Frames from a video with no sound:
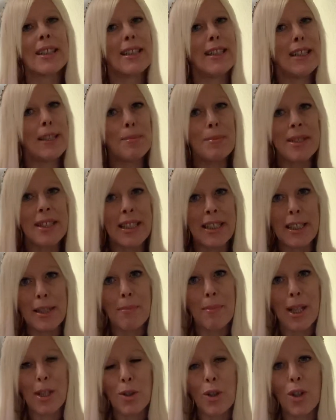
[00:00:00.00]
Liebe ich ihn
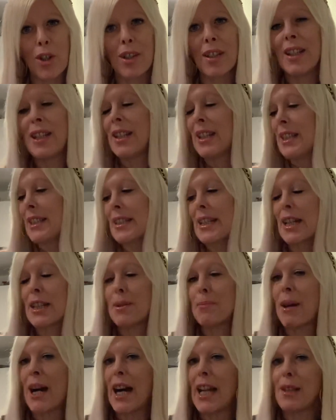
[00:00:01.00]
immer noch nach
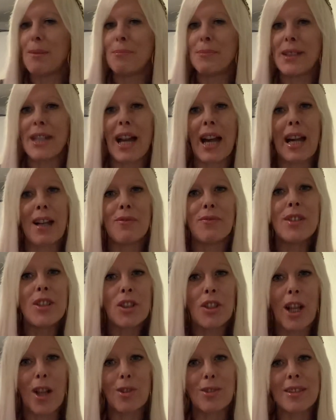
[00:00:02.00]
einem halben Jahr? Wie
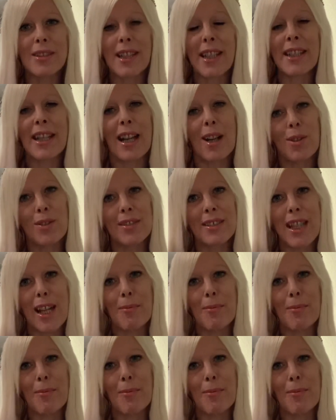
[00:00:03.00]
schaut's dann aus?